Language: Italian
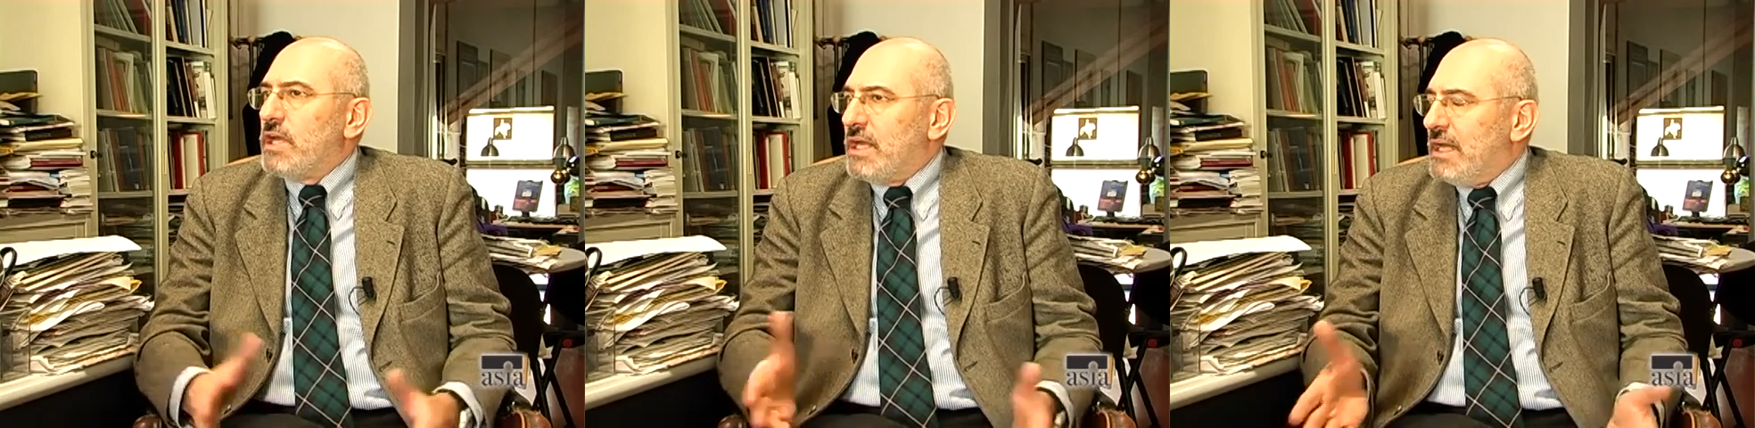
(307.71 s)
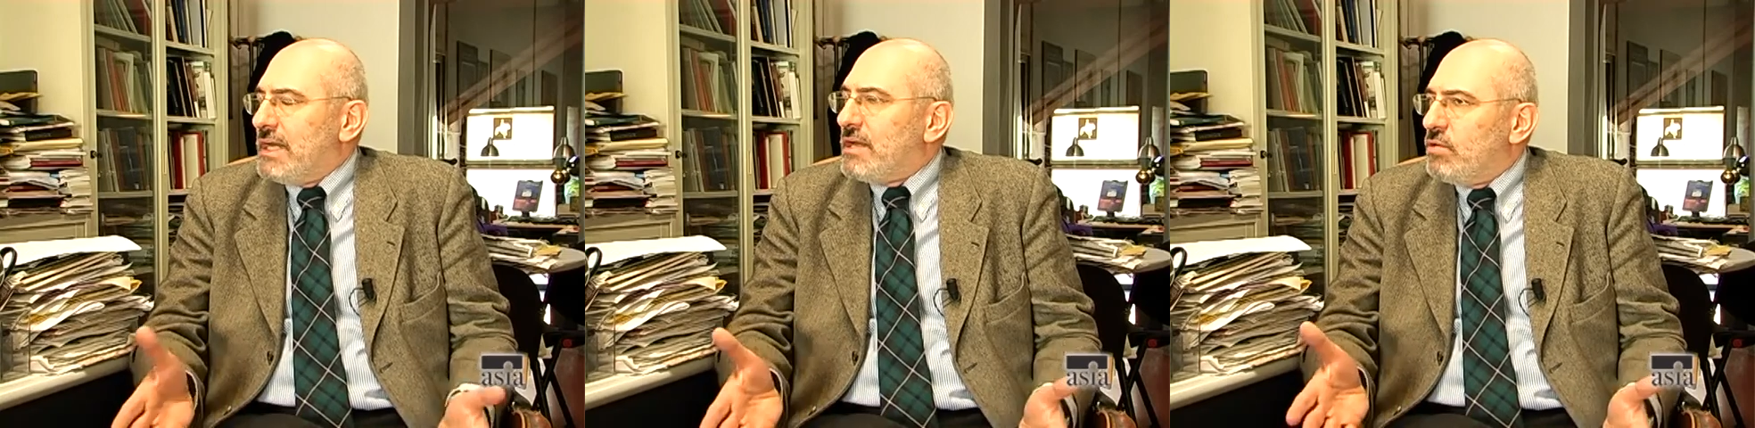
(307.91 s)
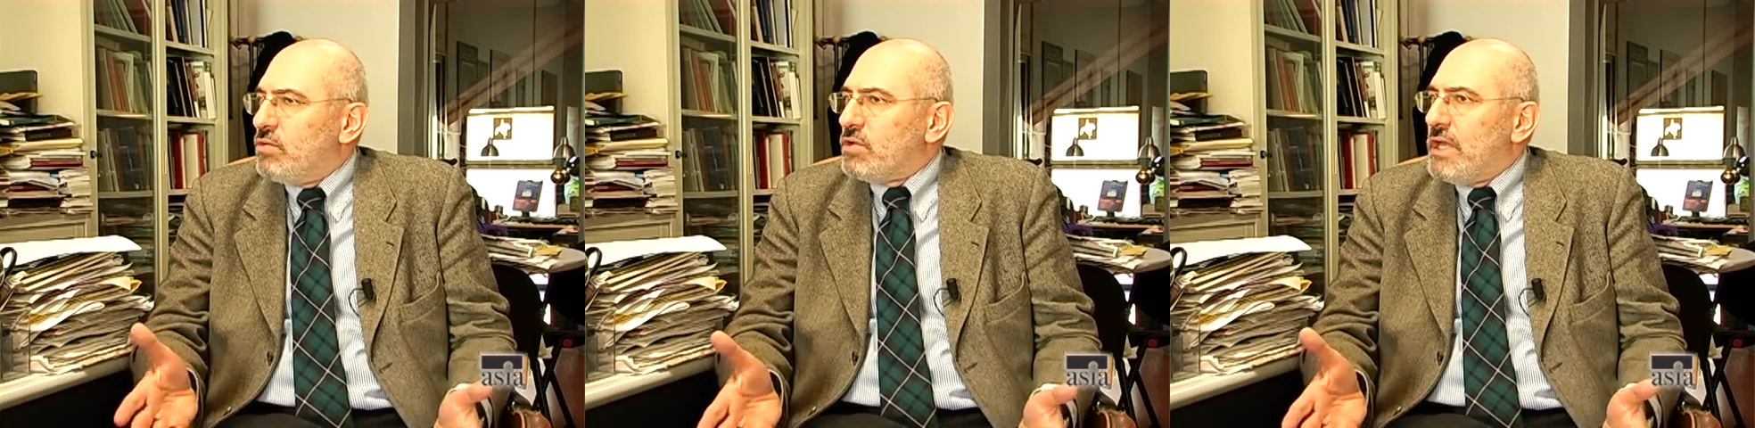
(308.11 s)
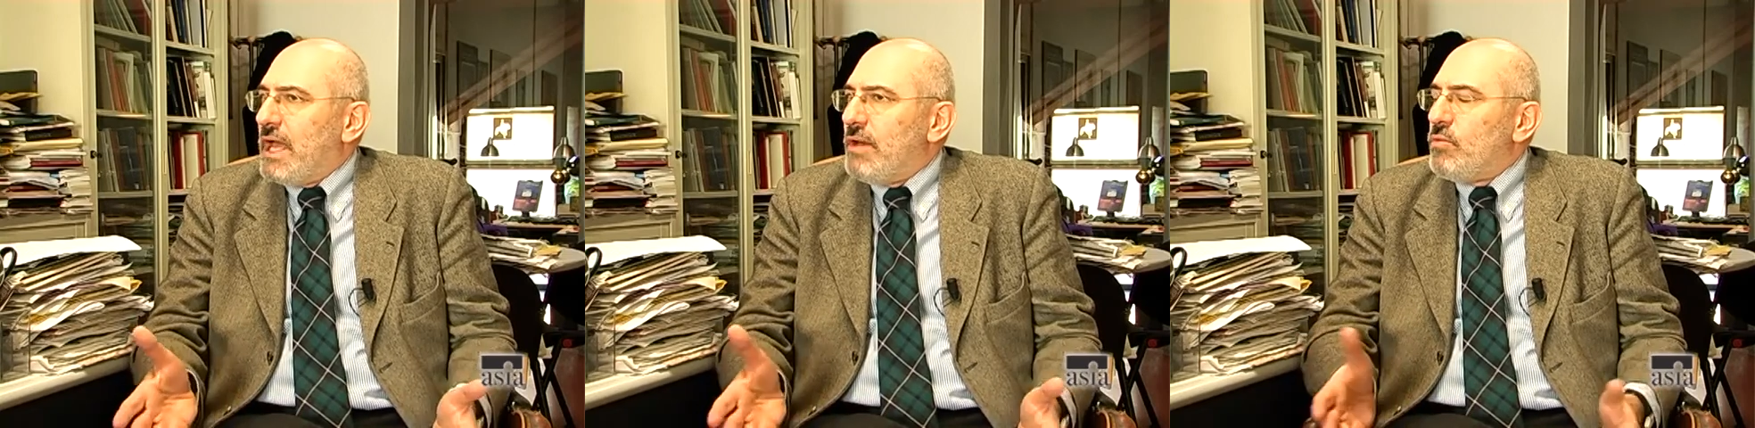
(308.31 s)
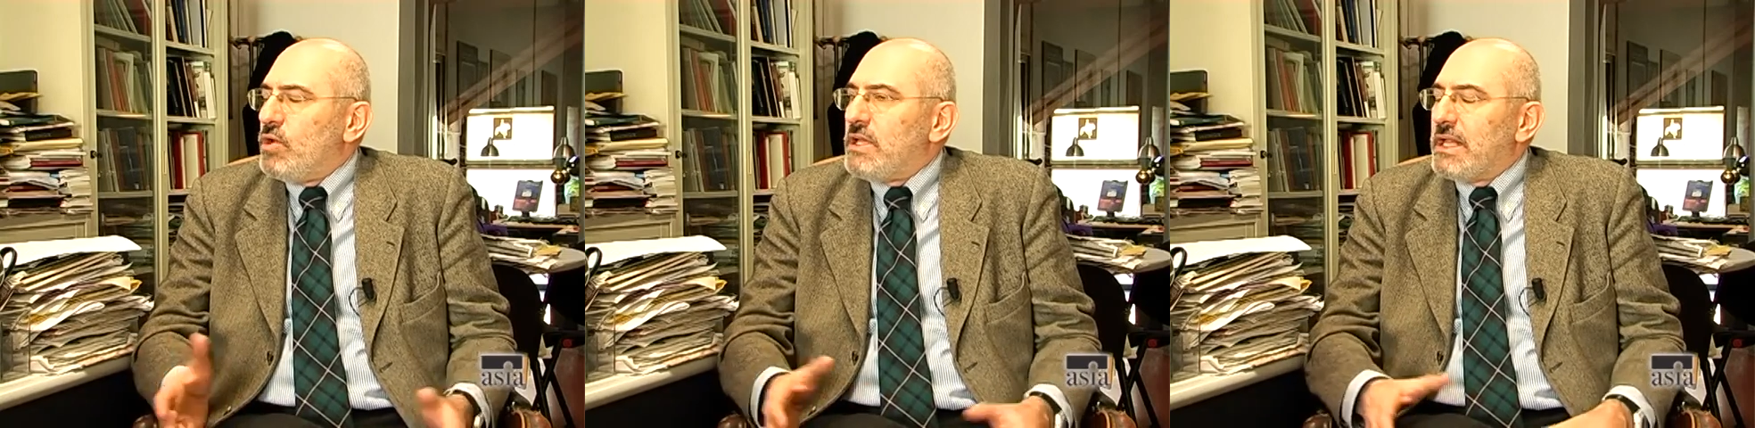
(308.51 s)
che
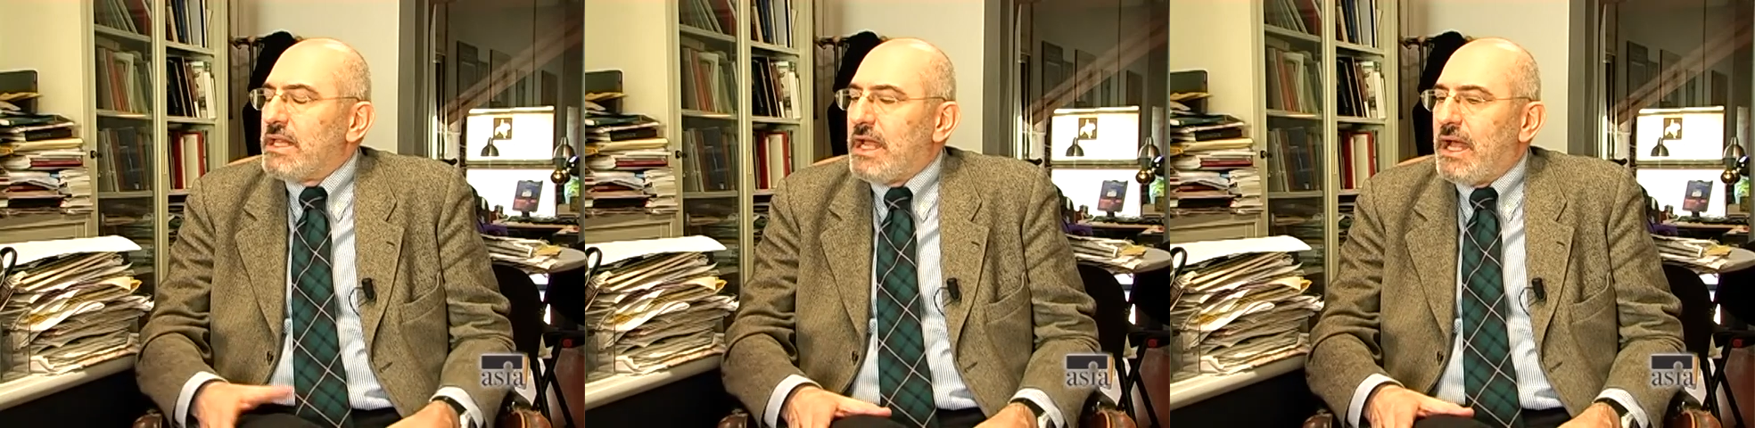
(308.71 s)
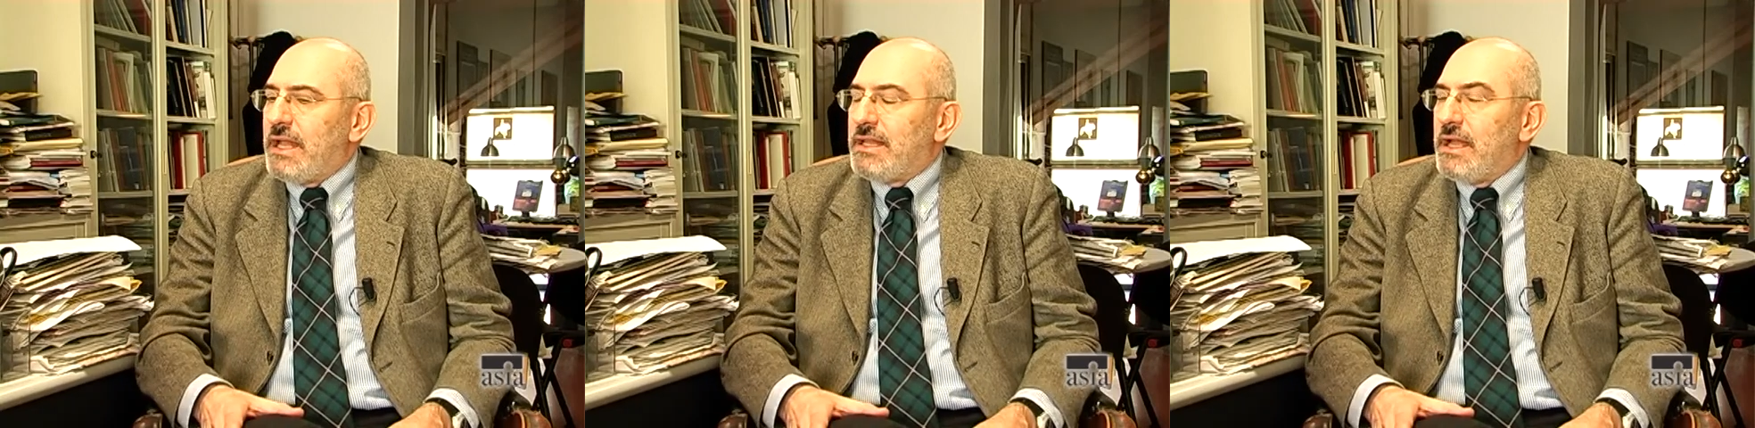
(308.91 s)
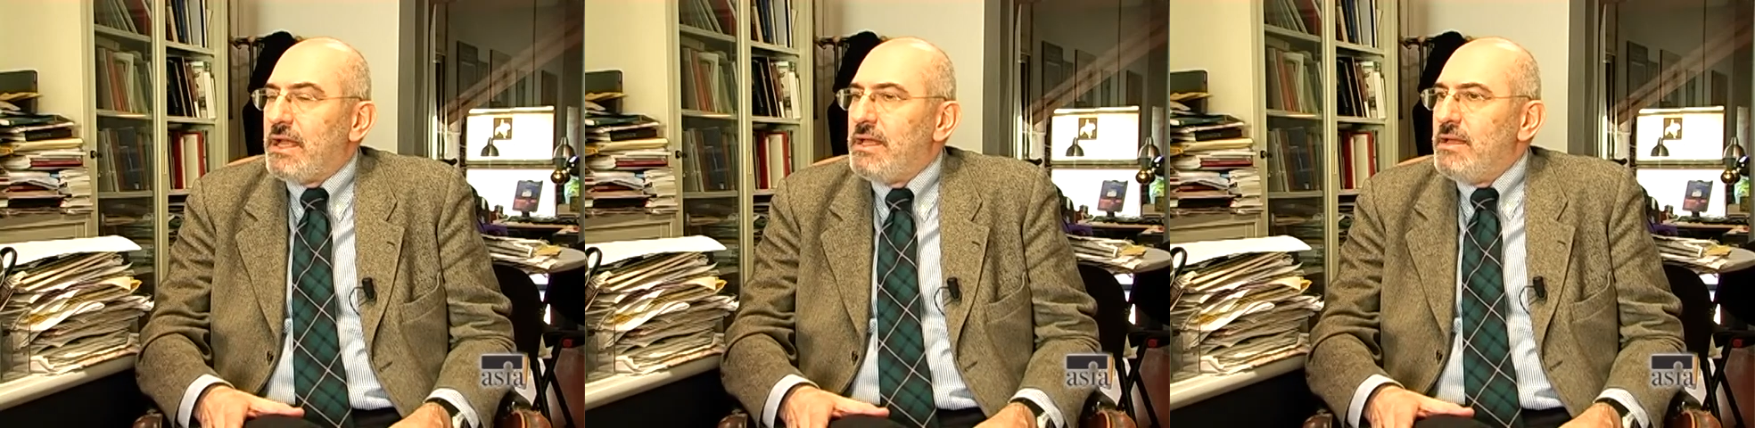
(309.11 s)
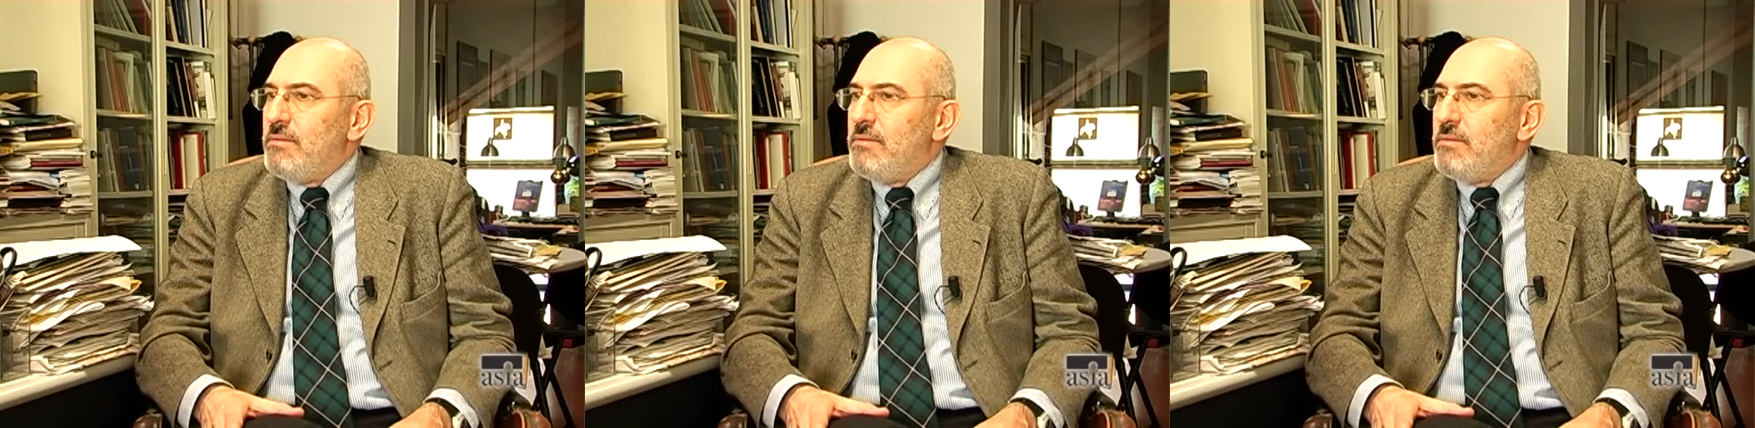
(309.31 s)
ricordiamo è datata